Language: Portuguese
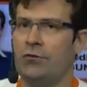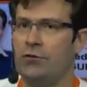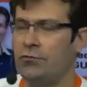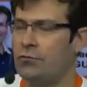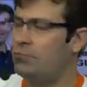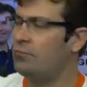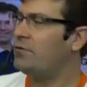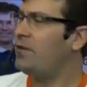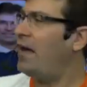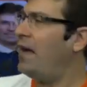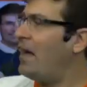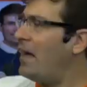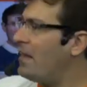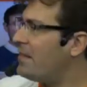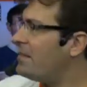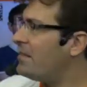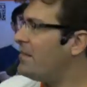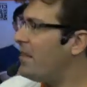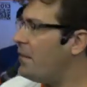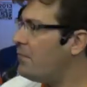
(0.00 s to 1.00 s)
estudar
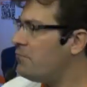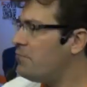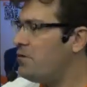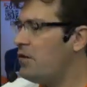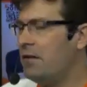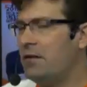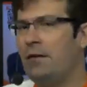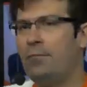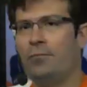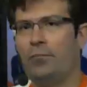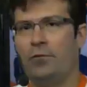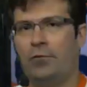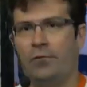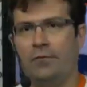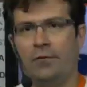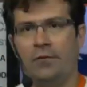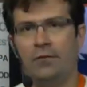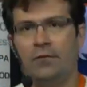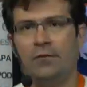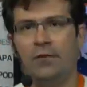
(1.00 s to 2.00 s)
até o dia da prova.